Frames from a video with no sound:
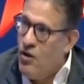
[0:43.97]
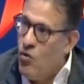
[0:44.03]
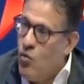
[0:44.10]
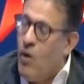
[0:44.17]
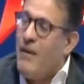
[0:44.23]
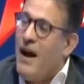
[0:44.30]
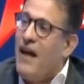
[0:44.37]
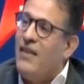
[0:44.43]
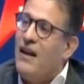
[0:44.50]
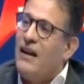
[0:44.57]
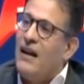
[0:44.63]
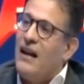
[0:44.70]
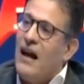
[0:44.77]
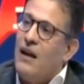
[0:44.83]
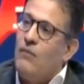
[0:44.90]
ومع
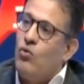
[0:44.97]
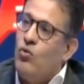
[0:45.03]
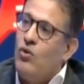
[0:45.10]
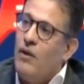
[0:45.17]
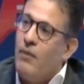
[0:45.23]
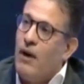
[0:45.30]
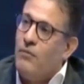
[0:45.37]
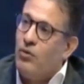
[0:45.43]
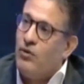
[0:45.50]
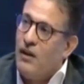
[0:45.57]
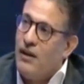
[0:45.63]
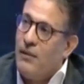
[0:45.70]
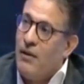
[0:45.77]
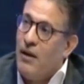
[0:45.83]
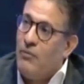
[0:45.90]
ذلك العالم كله يبقى
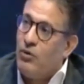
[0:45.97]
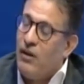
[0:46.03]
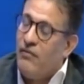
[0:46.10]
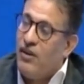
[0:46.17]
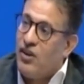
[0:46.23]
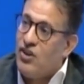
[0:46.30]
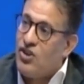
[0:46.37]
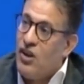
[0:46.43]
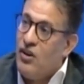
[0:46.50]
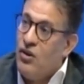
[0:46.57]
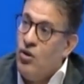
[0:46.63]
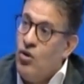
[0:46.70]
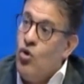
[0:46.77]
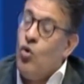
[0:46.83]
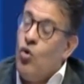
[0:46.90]
يبقى متفرجا
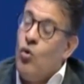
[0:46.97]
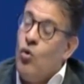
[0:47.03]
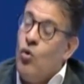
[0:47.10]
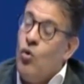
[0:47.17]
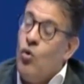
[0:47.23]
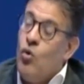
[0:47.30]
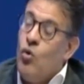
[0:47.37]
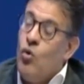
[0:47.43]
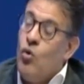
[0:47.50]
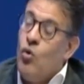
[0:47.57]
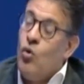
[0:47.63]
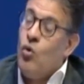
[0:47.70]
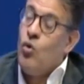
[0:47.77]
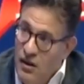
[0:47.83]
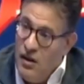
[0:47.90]
ومش هذا
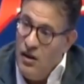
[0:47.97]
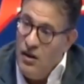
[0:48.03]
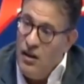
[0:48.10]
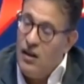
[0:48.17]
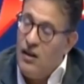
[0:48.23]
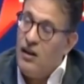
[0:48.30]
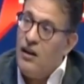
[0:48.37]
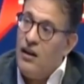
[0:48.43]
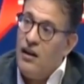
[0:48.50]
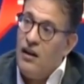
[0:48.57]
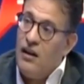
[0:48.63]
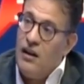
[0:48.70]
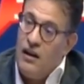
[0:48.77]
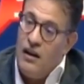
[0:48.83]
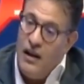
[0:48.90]

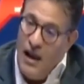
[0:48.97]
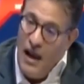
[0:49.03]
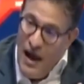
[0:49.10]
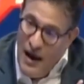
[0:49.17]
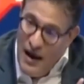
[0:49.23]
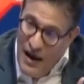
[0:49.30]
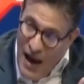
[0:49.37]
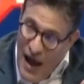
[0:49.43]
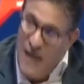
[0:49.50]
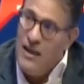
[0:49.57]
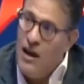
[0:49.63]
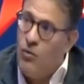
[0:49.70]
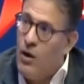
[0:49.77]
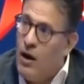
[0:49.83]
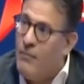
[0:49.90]

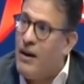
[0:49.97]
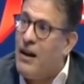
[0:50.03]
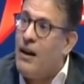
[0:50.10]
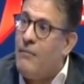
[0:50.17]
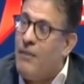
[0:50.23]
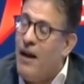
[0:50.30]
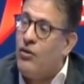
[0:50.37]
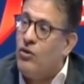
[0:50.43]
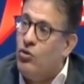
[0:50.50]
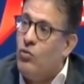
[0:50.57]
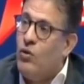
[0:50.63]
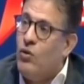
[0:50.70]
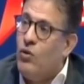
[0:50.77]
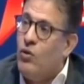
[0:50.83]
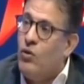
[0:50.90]
الأدهى والأمر أن بعض
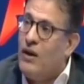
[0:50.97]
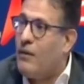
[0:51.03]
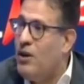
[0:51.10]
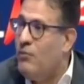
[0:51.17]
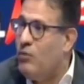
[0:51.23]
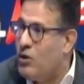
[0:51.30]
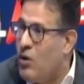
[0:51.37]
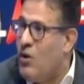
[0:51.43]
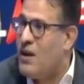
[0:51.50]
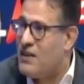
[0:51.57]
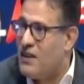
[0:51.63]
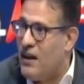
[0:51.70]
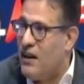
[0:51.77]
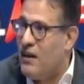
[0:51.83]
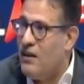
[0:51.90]
الدول العربية
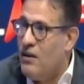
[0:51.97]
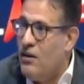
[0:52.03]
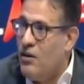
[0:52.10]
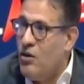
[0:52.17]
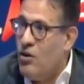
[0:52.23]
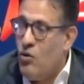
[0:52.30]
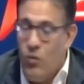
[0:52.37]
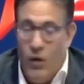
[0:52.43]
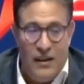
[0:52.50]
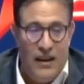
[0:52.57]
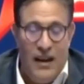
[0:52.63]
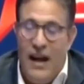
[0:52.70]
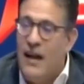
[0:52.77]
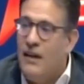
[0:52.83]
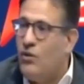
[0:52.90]
متواطئة وقت
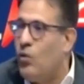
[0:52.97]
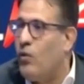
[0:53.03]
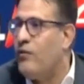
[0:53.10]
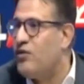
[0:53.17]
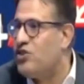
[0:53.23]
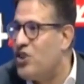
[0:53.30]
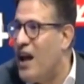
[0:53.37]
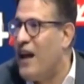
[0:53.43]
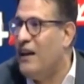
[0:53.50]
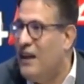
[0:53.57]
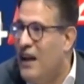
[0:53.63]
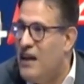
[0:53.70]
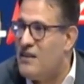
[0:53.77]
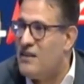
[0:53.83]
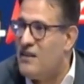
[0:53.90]
الآن تقف
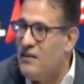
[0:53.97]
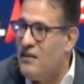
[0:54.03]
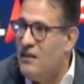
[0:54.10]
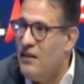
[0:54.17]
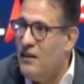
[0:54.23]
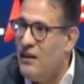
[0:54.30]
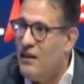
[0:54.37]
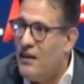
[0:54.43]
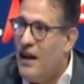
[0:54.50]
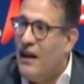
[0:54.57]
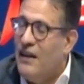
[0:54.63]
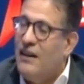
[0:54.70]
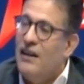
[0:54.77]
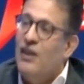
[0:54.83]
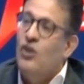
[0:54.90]
الشاحنات
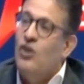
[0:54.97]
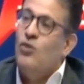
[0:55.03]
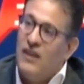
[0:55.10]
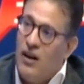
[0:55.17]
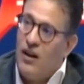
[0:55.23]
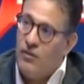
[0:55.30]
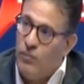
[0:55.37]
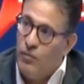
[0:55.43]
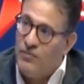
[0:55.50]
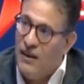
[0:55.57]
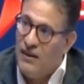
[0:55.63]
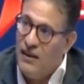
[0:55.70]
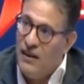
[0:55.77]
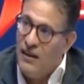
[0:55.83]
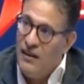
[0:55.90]
يعني كيلومترات
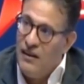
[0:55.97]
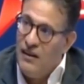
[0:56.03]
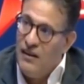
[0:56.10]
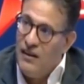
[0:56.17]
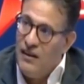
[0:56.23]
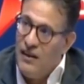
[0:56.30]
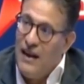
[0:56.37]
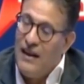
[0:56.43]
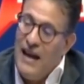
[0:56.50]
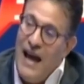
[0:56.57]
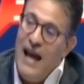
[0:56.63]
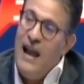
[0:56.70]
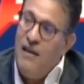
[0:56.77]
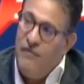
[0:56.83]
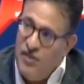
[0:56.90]
ممتدة يعني
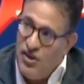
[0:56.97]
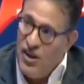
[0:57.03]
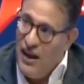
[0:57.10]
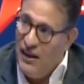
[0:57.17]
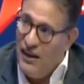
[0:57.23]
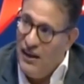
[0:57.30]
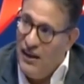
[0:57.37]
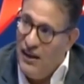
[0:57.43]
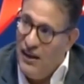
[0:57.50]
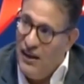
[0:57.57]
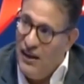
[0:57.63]
آلاف الشاحنات